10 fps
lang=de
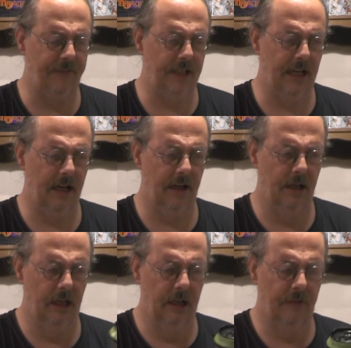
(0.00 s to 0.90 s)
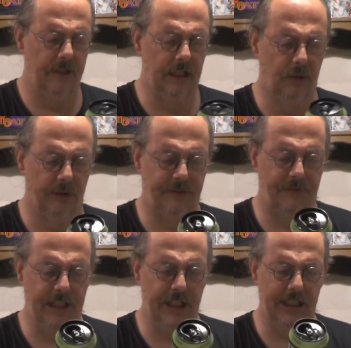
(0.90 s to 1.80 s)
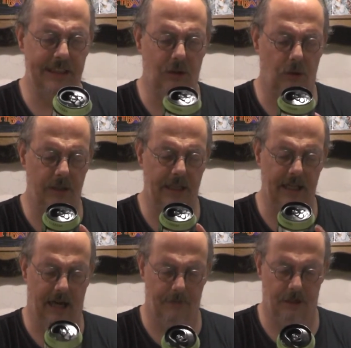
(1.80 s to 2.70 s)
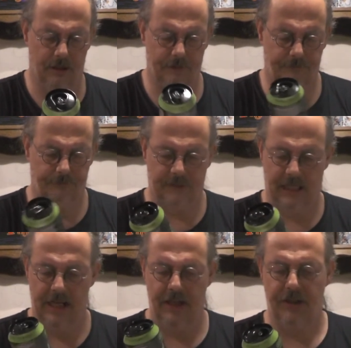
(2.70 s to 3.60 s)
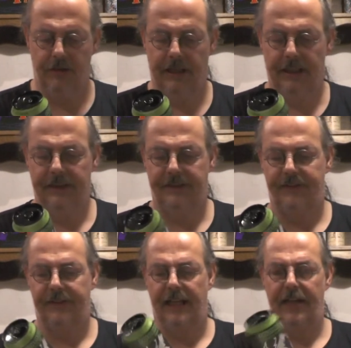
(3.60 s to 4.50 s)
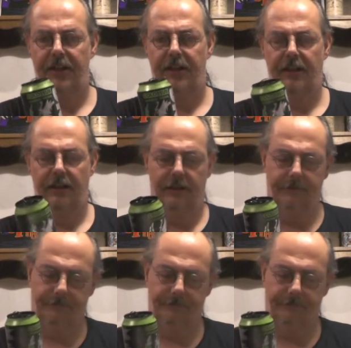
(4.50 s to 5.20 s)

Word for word: von der, von der Dose finde ich jetzt noch okay, aber der Energy Drink ist echt... Äh,